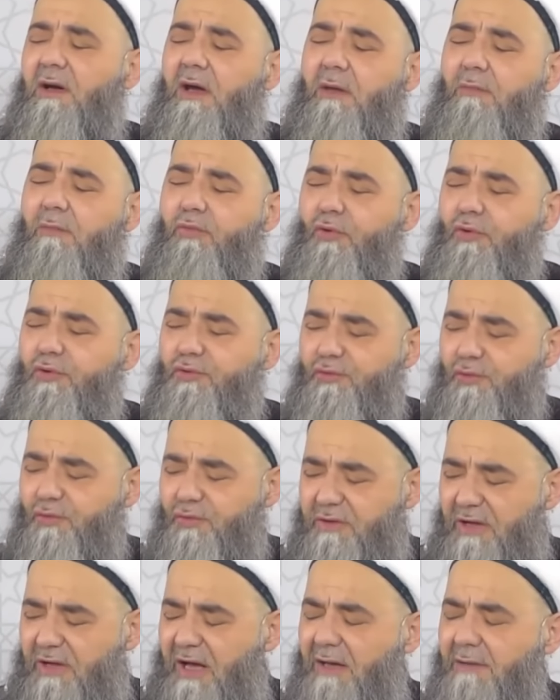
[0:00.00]
E, bu
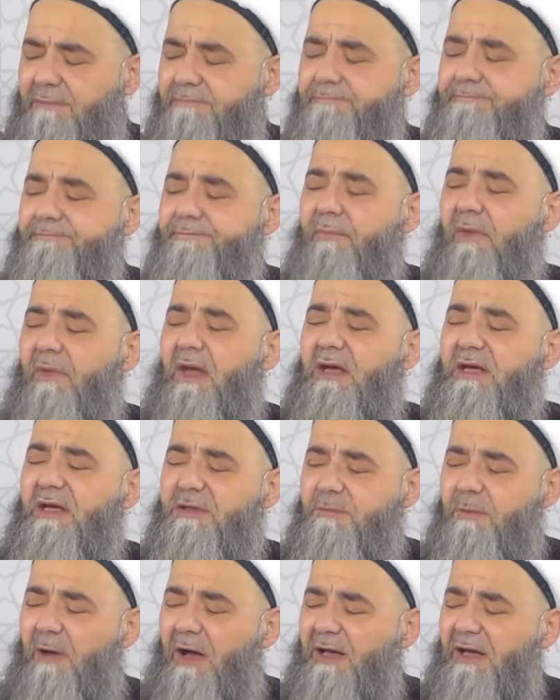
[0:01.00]
hususta
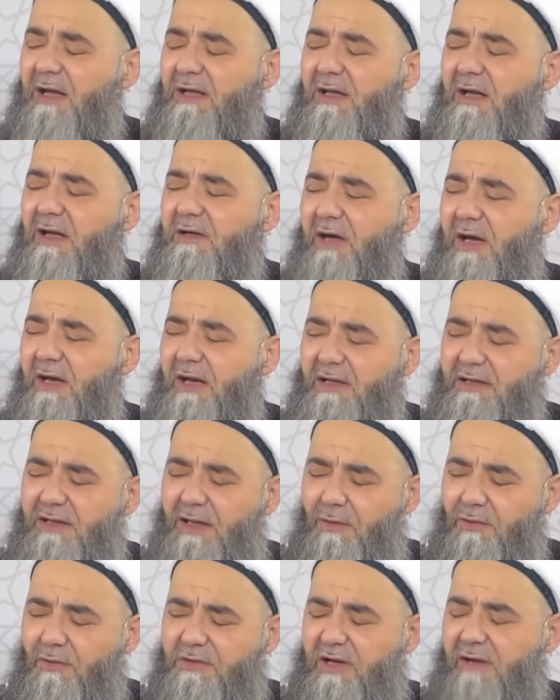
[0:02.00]
İsmail Adan
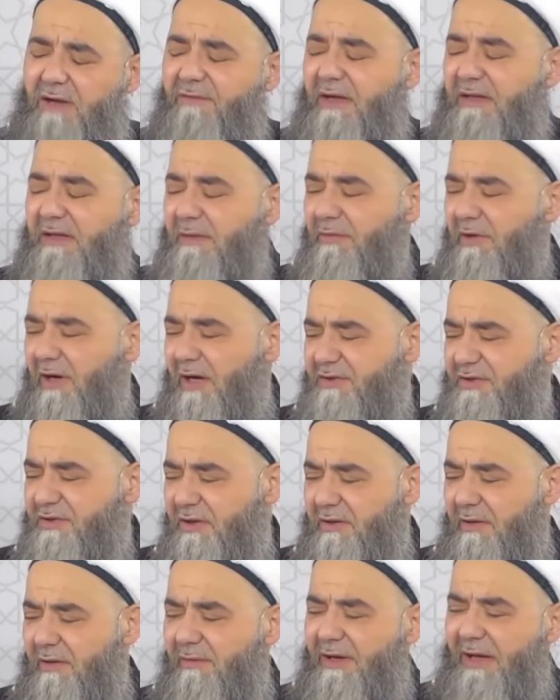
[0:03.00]
Kalender Hoca Efendi bir
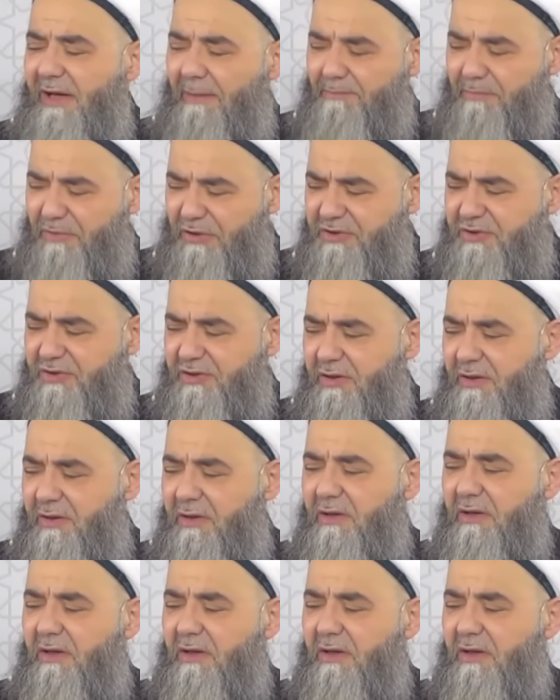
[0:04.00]
açıklama yapmış.